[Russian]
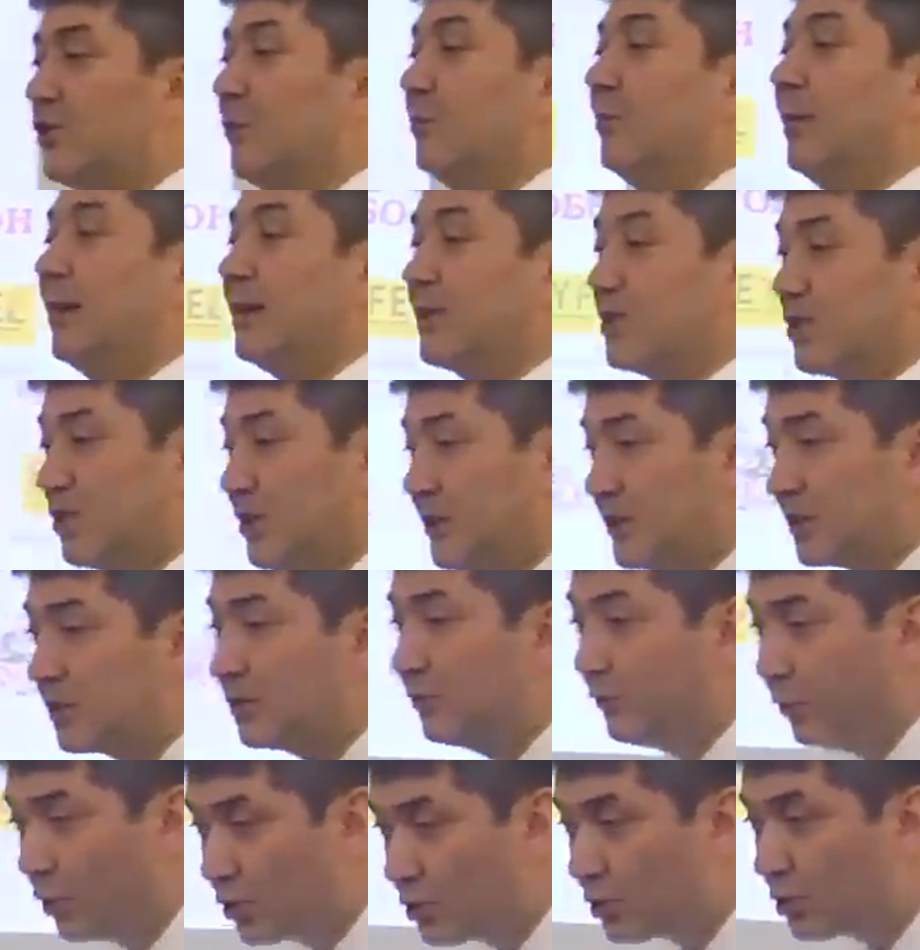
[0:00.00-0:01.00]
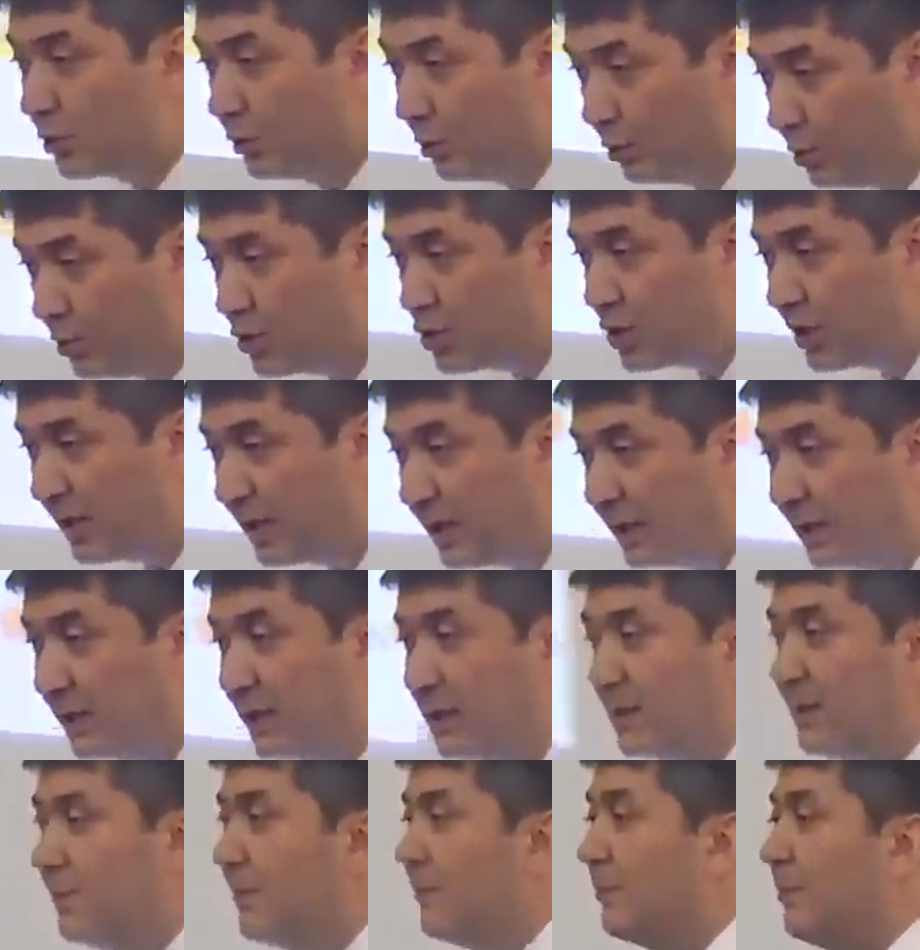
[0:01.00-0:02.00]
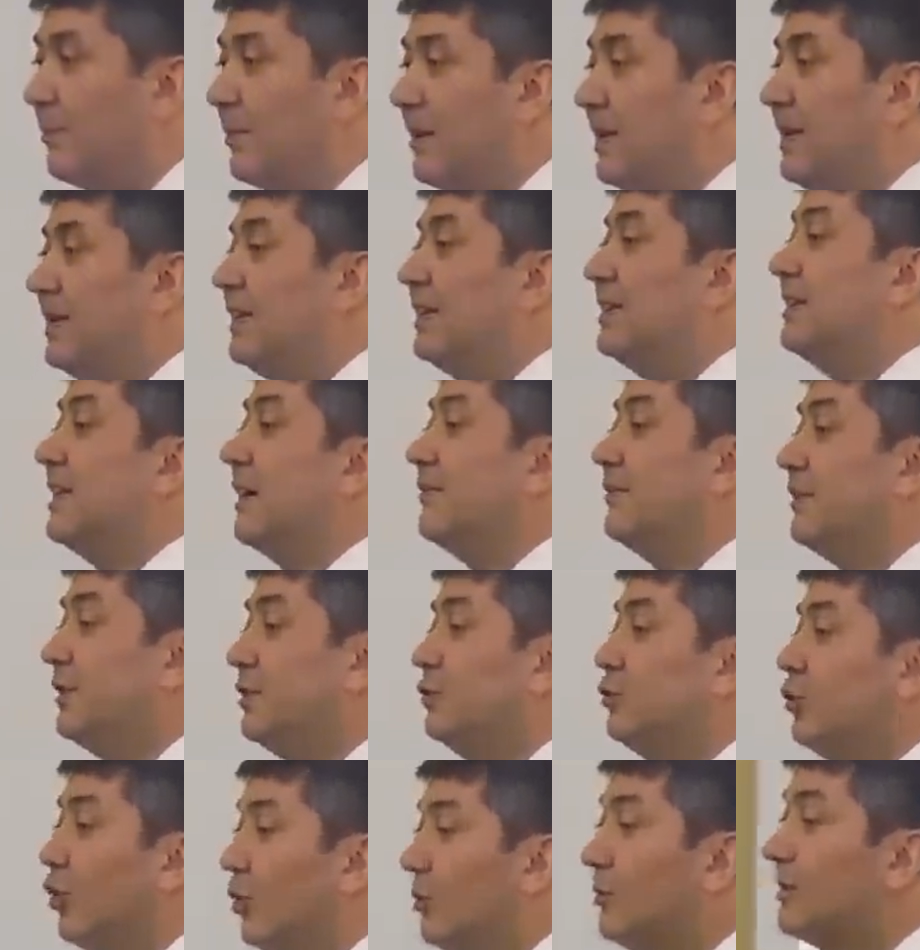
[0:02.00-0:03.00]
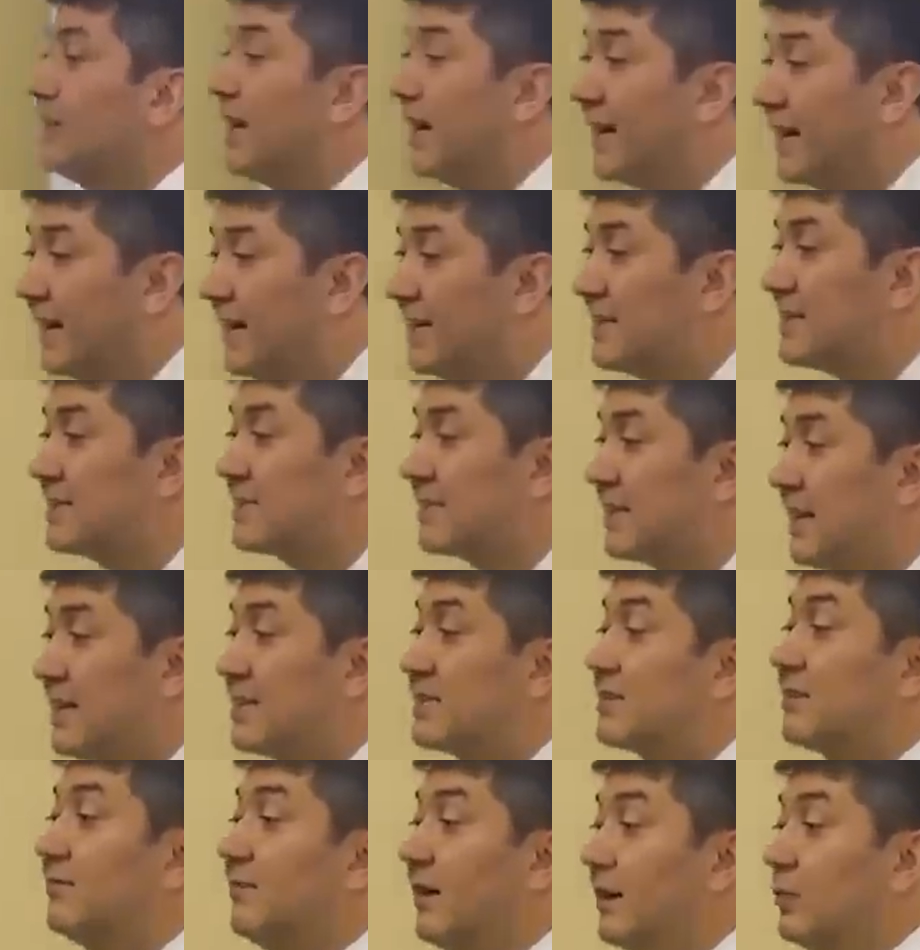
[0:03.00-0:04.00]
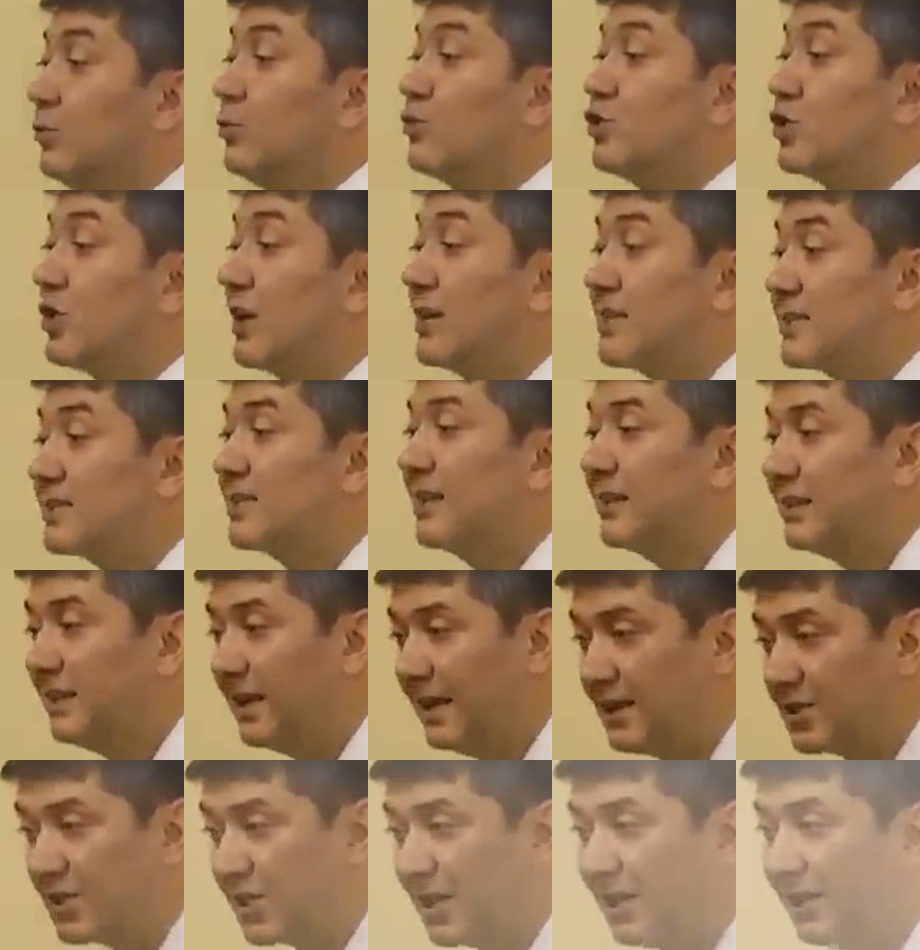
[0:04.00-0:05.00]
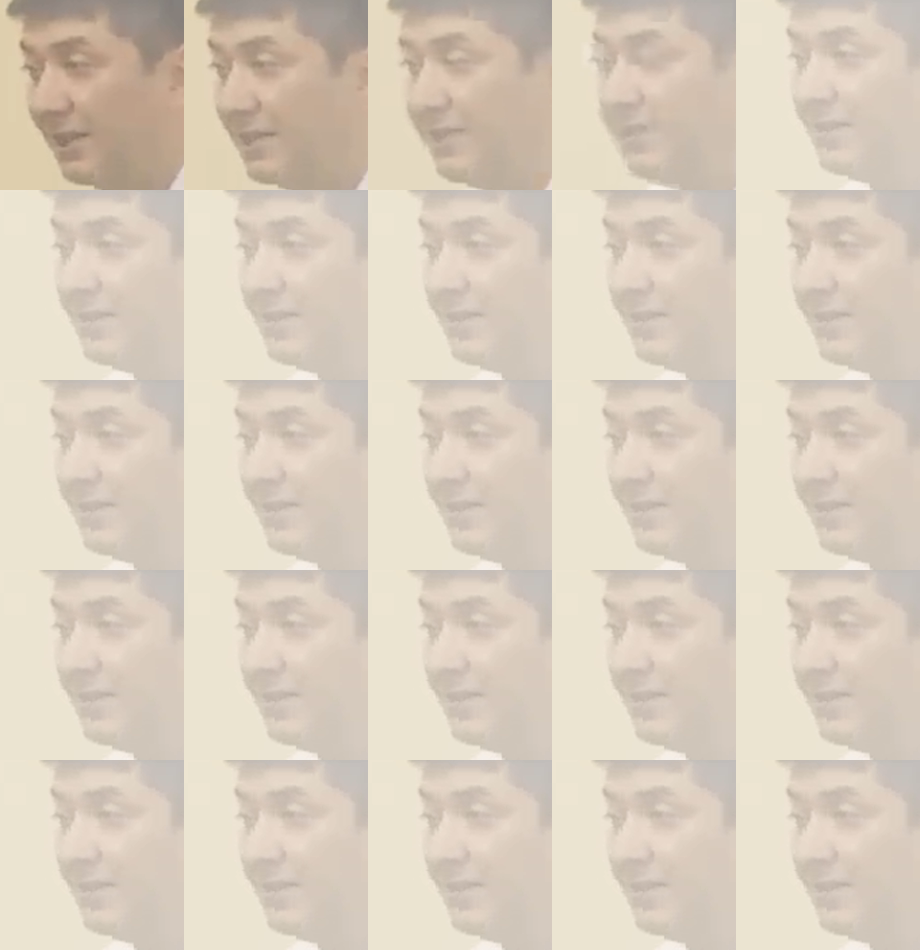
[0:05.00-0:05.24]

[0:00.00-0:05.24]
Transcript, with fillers: что большинство случаев мы не доведем до конца свою часть задачи.